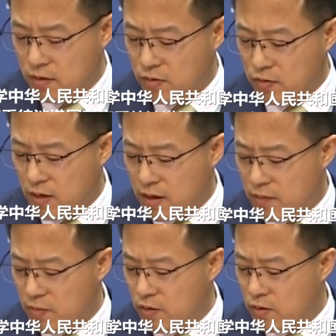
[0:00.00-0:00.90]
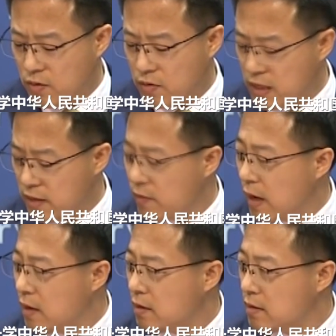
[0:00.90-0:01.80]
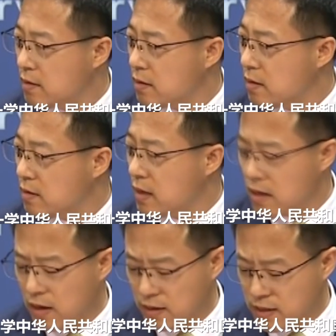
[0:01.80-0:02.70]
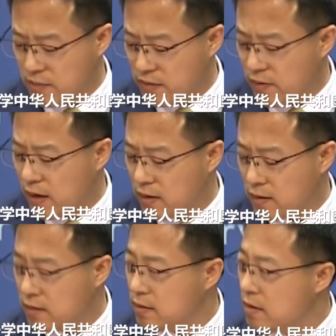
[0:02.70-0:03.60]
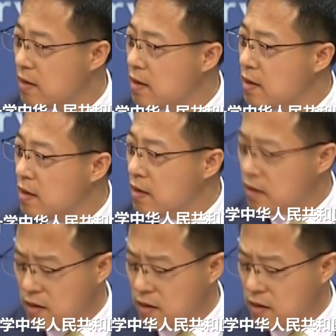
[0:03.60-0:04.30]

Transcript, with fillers: 中华人民共和国宪法》和《香港基本法》，